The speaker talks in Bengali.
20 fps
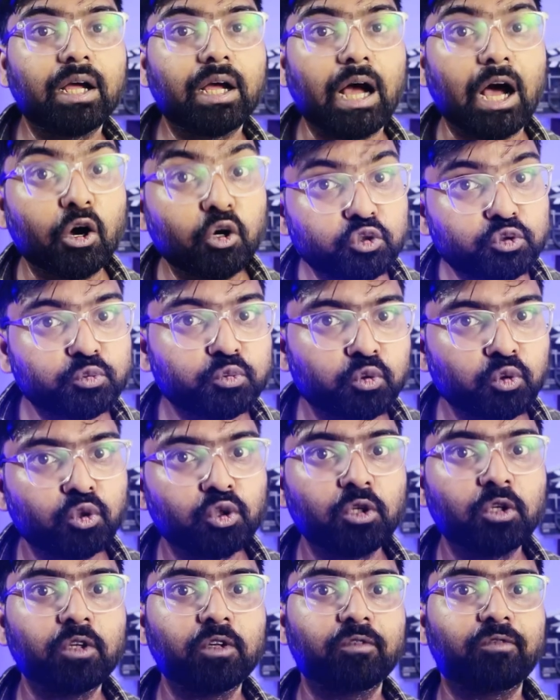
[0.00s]

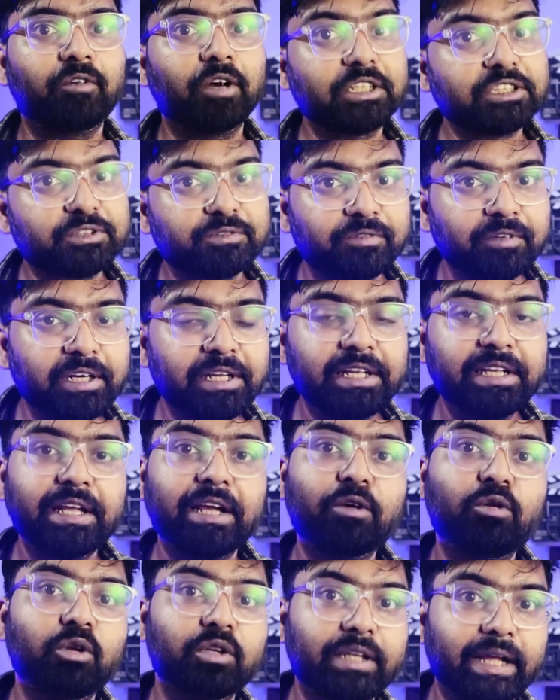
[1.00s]
হাউসফুল ফাস্ট ফিলিং
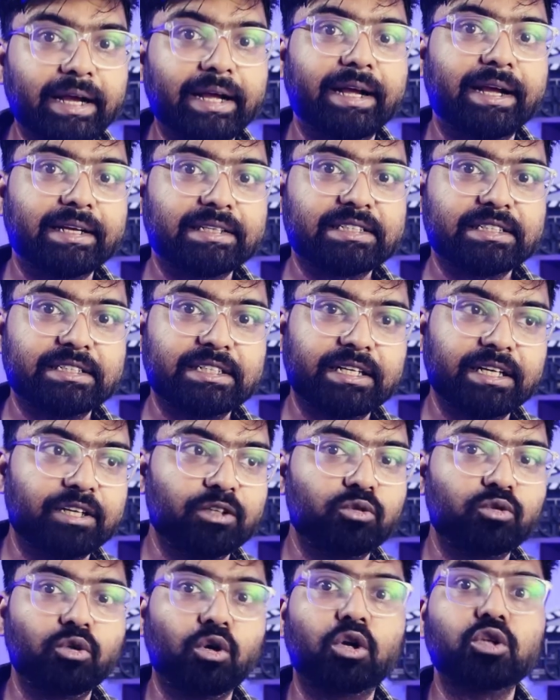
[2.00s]
এগুলো দেখা গেছে যেটা
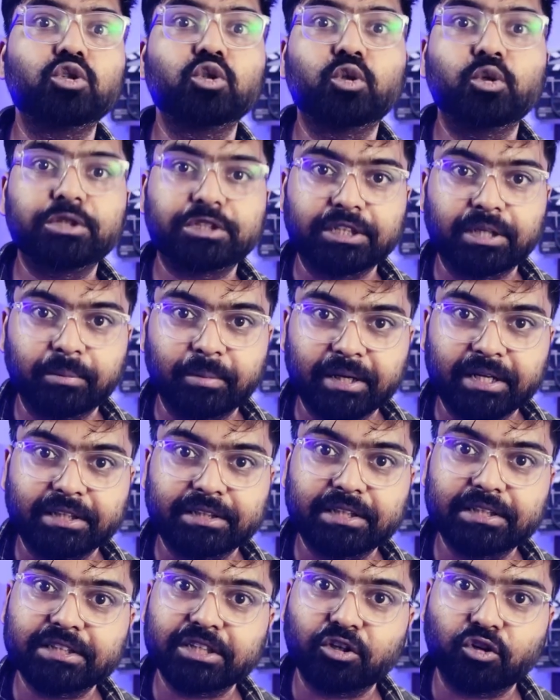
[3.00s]
কিন্তু অযোগ্য সিনেমার
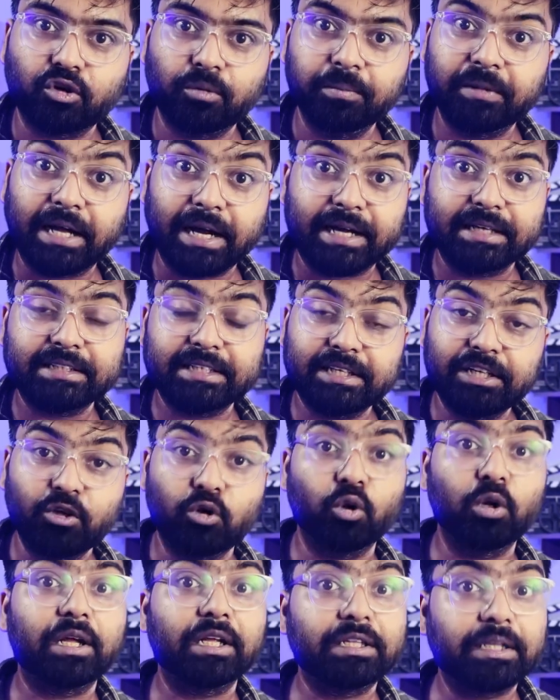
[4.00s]
ক্ষেত্রে সেরকম দেখা যায়নি
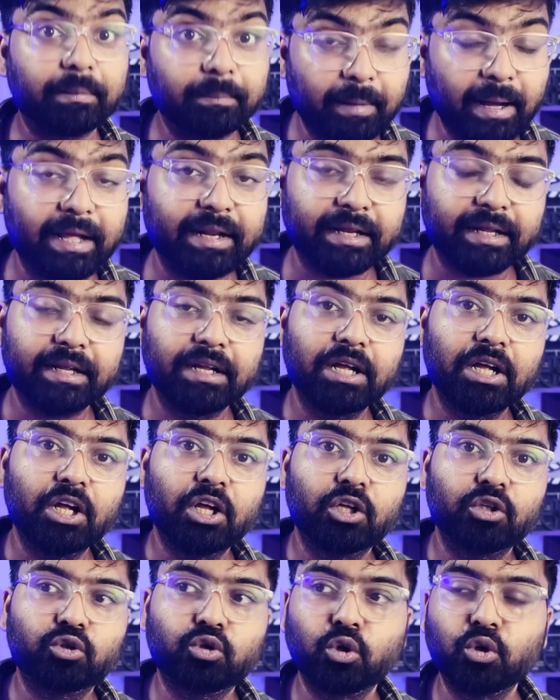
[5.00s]
কলকাতার বাইরে
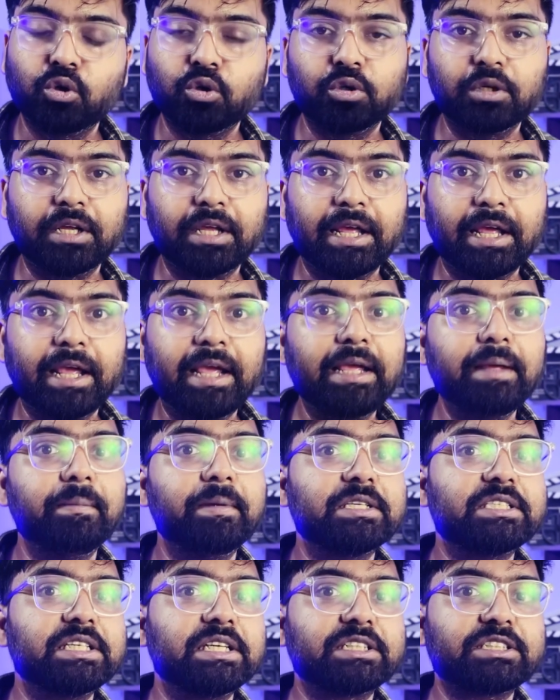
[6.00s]
তো এই
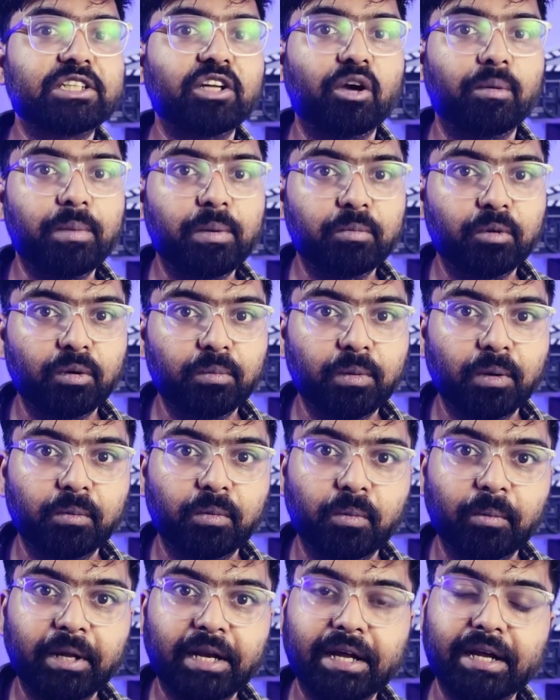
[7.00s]
বিজনেসটাও আমি বলবো
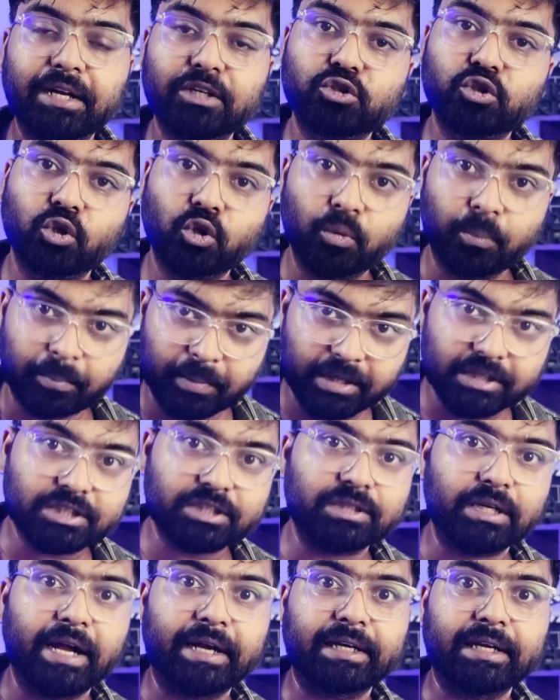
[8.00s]
বুমেরাঙের জন্য বেশ
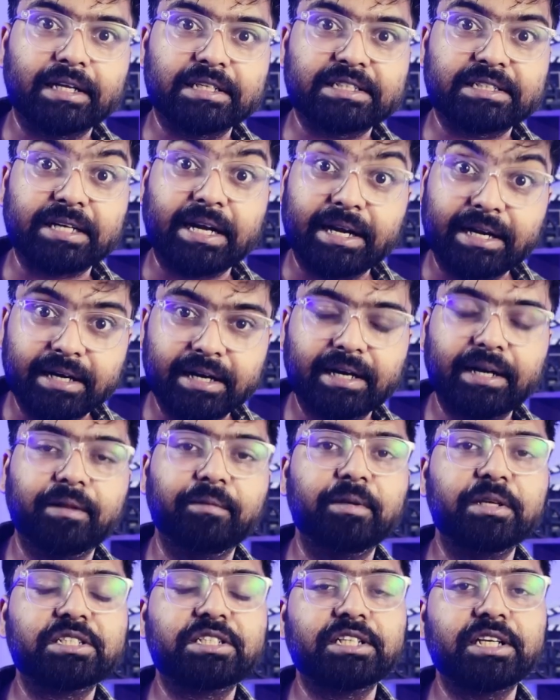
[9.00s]
একটা স্ট্যান্ডার্ড
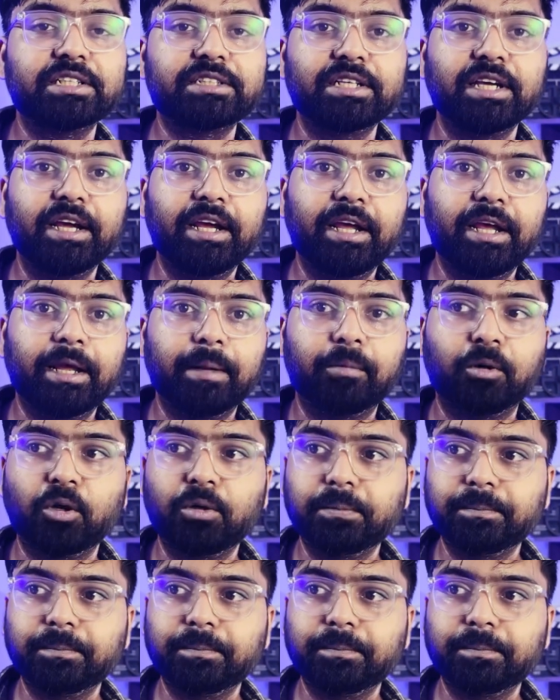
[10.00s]
বিজনেস এবং